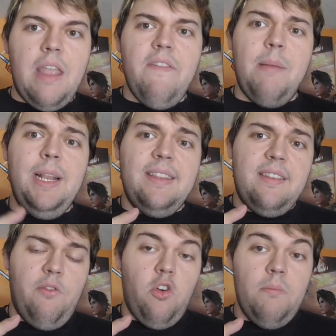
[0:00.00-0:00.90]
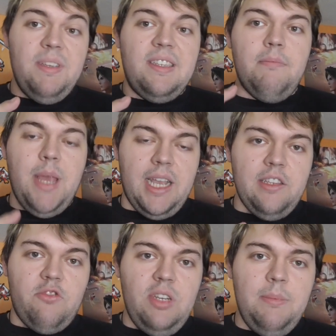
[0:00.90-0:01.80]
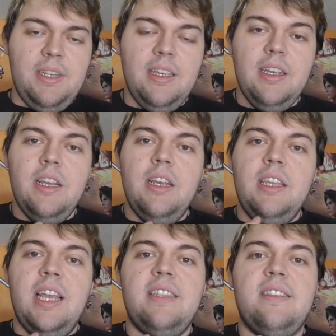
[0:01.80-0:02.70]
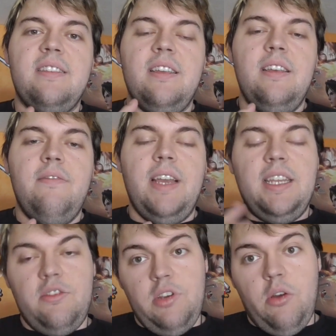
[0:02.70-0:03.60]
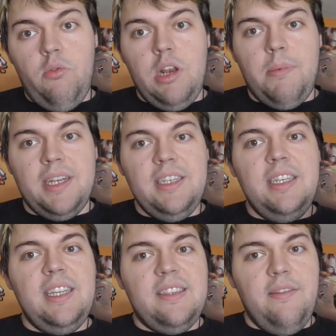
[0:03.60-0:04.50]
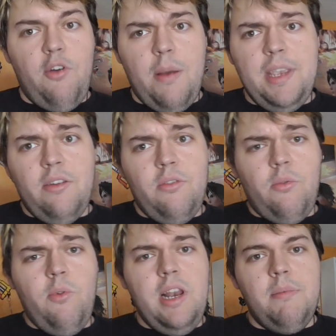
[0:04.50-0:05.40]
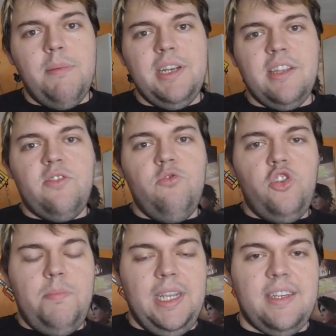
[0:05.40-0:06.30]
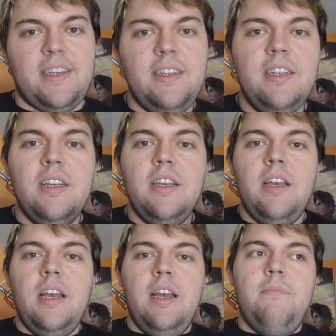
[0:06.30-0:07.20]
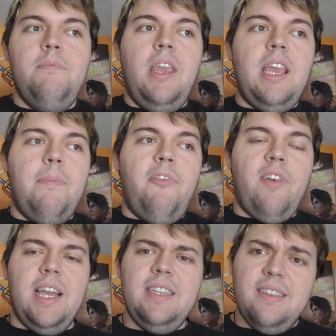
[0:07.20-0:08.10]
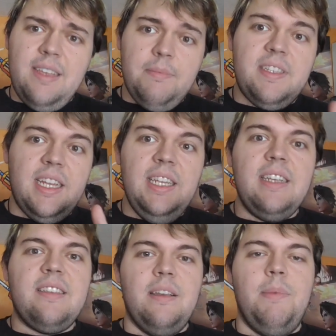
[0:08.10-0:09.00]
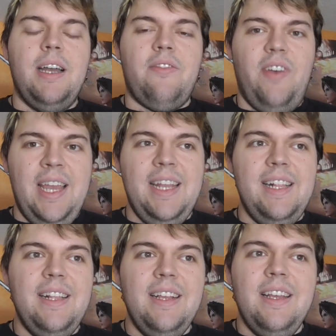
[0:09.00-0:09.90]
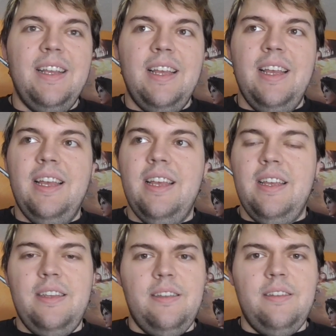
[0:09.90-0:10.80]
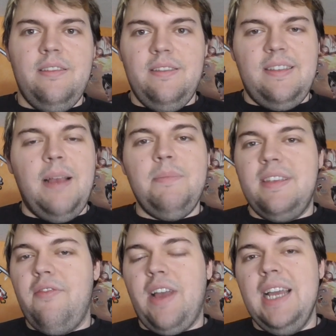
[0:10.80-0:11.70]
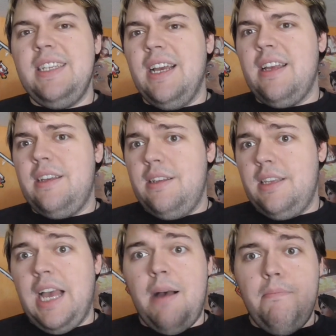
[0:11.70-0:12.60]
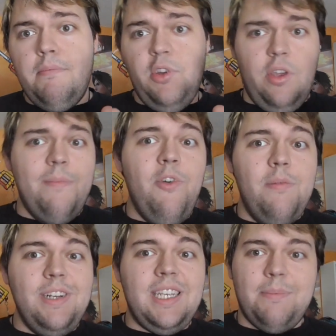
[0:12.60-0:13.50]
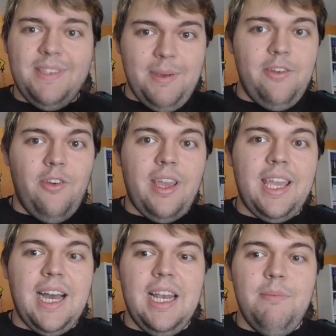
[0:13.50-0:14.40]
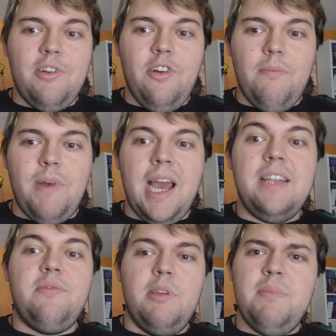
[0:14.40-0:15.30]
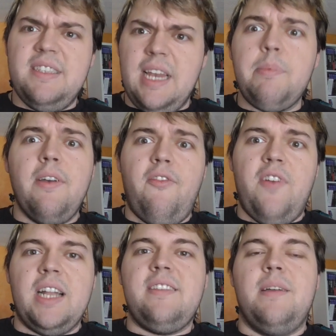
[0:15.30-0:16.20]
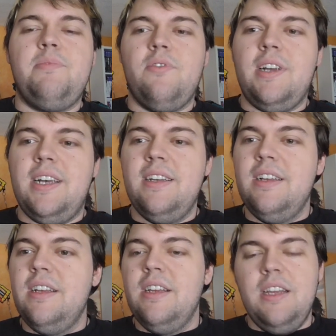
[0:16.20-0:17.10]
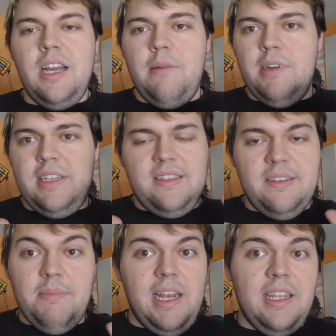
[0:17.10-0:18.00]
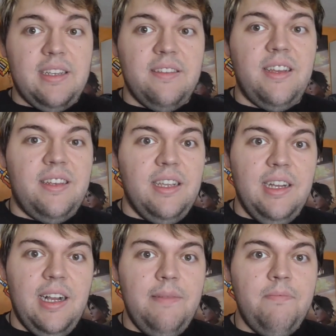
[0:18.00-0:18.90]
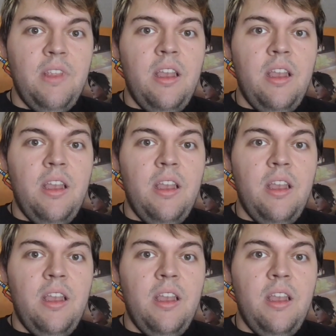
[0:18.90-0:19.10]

Wir haben letzte Woche ein bisschen mehr gestreamt. Jetzt, äh, weil ich natürlich auch Urlaub hatte. Nächste Woche habe ich auch noch Urlaub, aber dazu später. Ähm, ich habe Freitag, Samstag nichts gemacht, weil äh, Sams äh, Freitag kamen neue Möbel. Ich habe zwei neue Regale bekommen. Eins, wo ich ein bisschen abgefuckt habe sogar. Aber das ist mir ehrlich gesagt egal.